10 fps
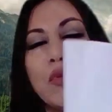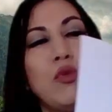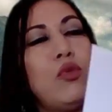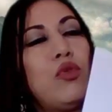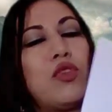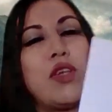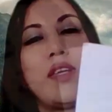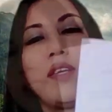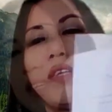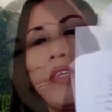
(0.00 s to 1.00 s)
luce,
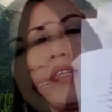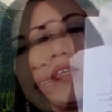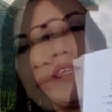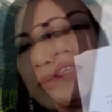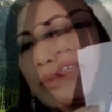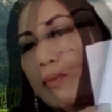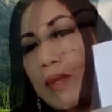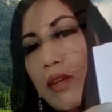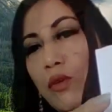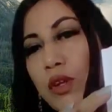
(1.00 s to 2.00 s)
eh, pues
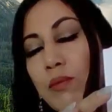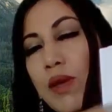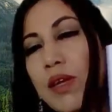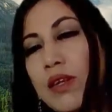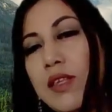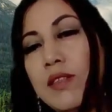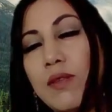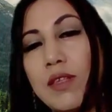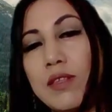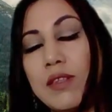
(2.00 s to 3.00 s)
viene con imágenes,
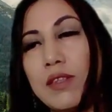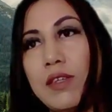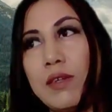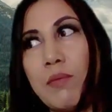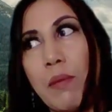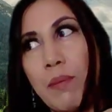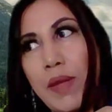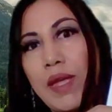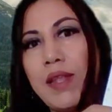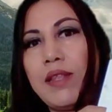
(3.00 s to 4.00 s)
es eh,
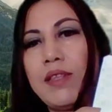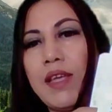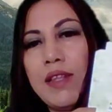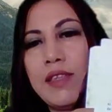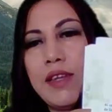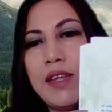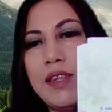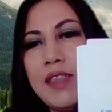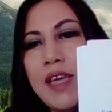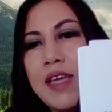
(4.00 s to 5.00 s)
papel de alta
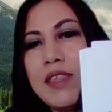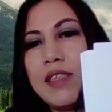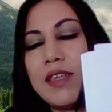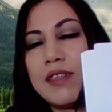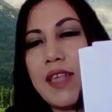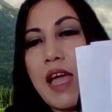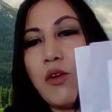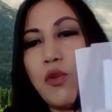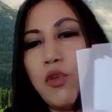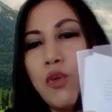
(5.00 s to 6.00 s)
calidad, es a
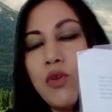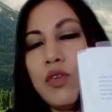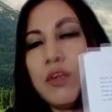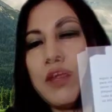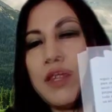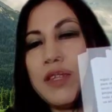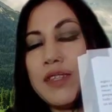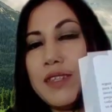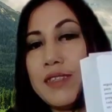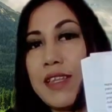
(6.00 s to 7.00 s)
color, también
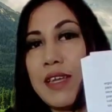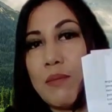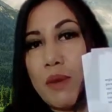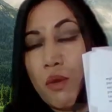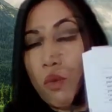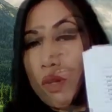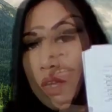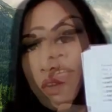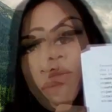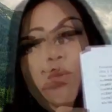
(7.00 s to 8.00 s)
existe en blanco y
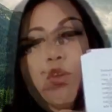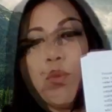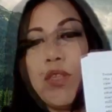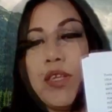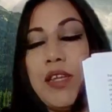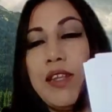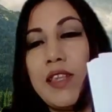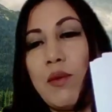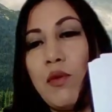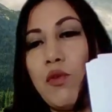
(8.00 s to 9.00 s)
negro. Bueno, pues aquí les
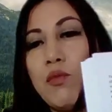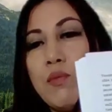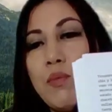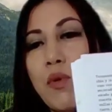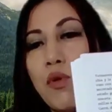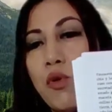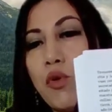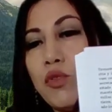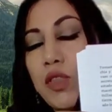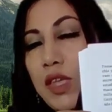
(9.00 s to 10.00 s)
hablo un
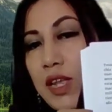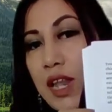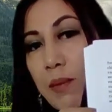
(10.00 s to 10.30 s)
poco de la